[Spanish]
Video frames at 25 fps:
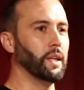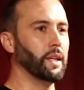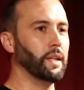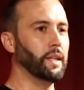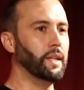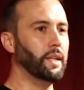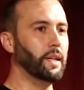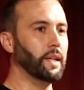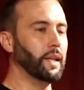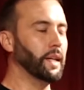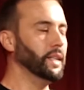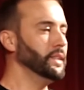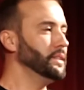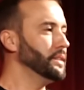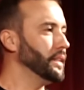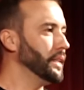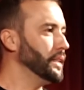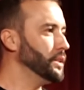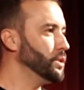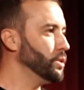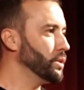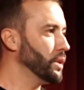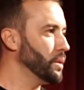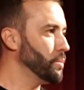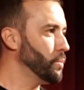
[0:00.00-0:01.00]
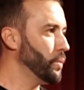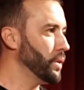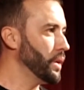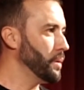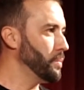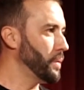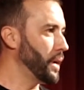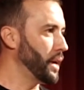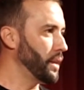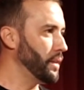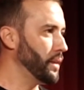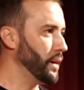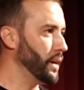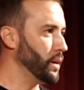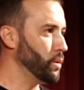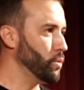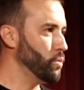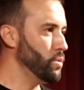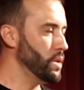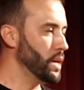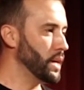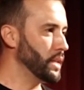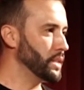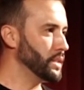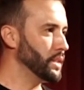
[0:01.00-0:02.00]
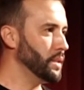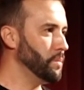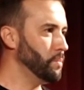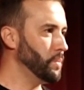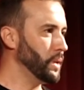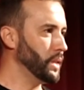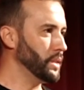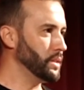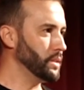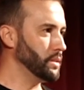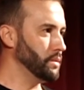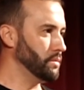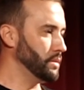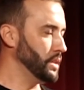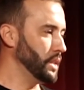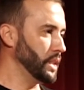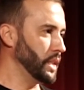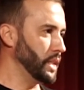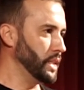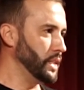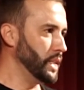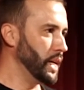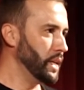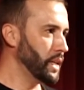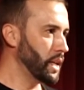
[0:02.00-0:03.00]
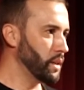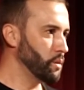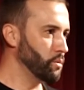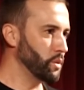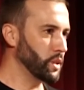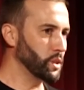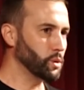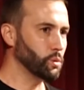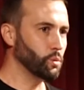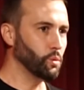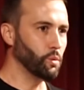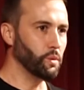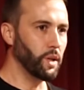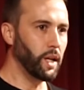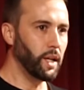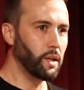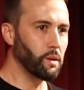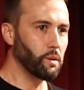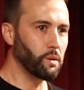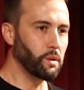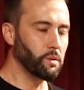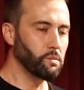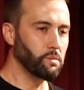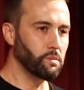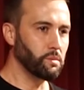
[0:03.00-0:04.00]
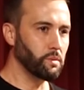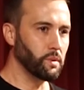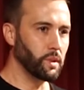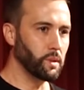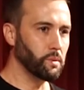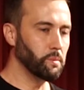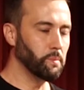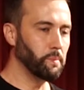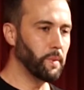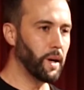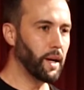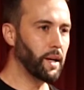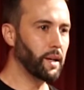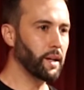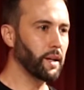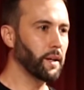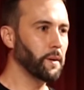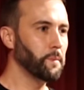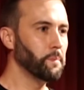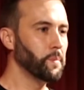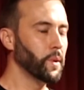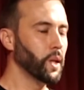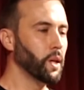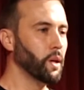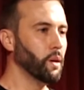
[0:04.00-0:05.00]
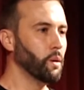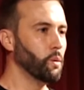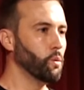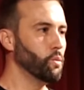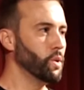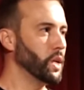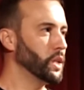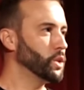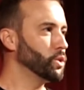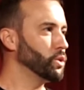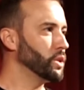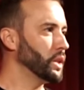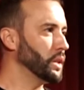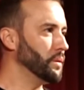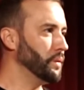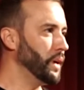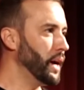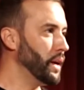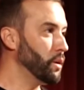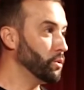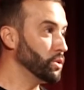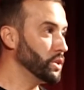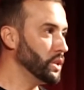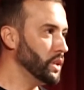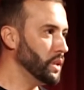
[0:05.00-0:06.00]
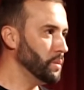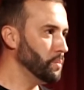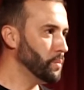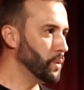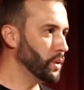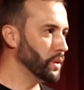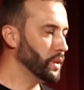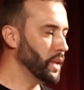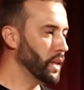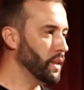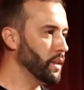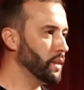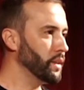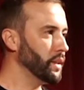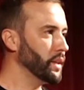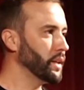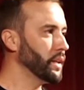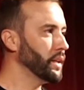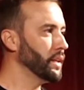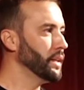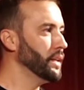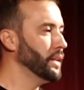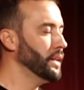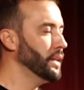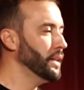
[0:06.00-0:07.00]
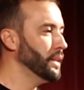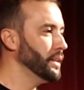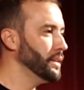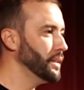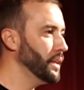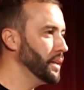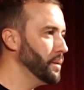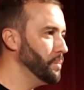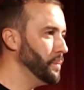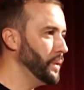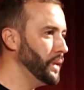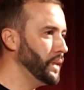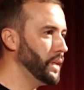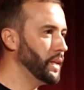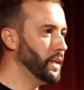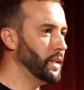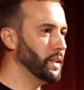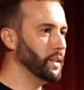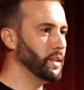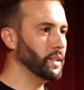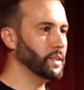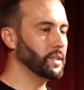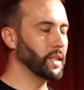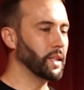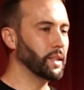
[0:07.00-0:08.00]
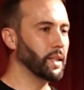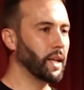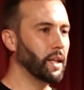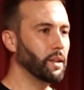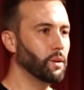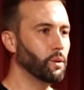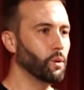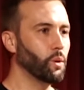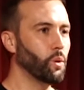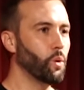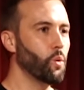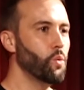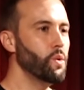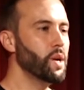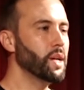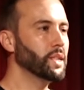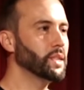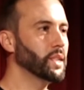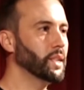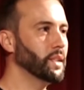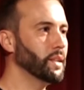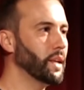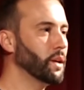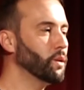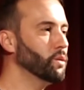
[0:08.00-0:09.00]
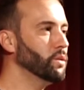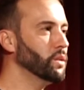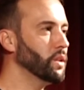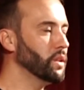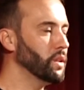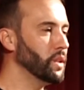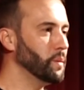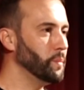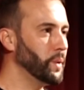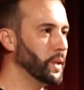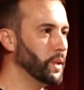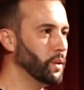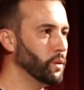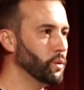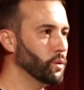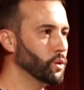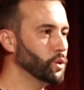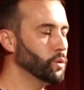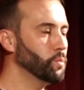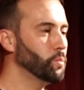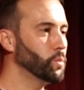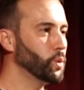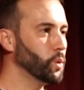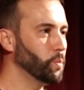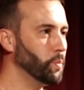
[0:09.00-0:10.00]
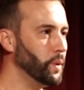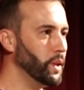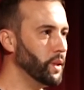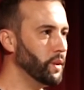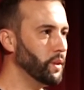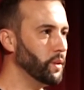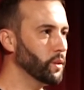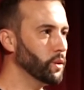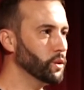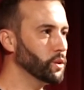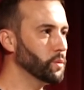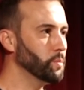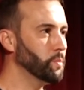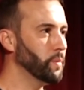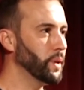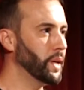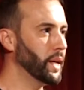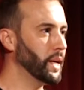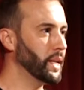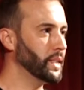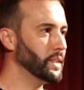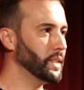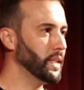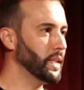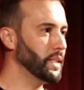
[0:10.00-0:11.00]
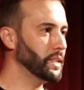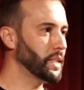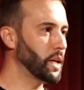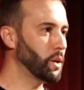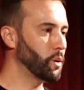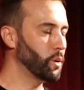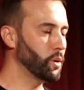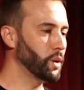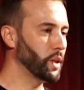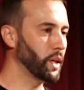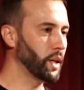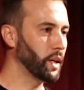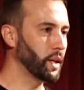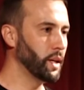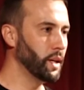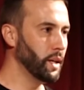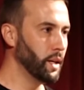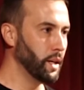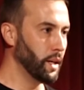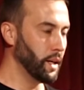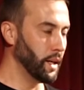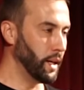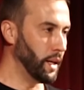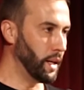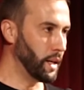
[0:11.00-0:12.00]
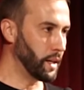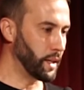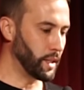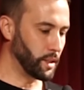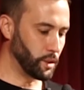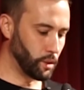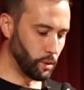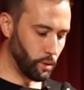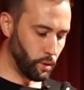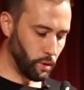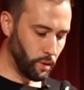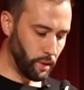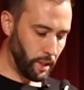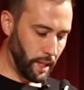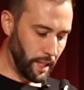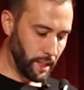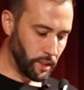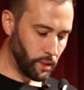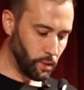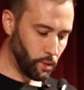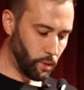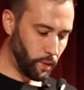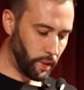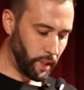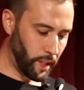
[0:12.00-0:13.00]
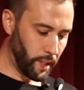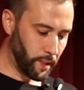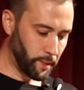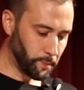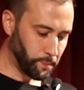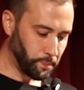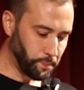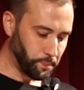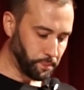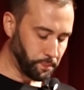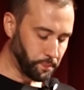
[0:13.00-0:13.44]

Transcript: Y este hecho que puede parecer una simple chiquillada de un escudero, de un paje, un hecho trivial o sin importancia, termina desatando una serie de acontecimientos propicios para que se desarrolle el resto de la historia.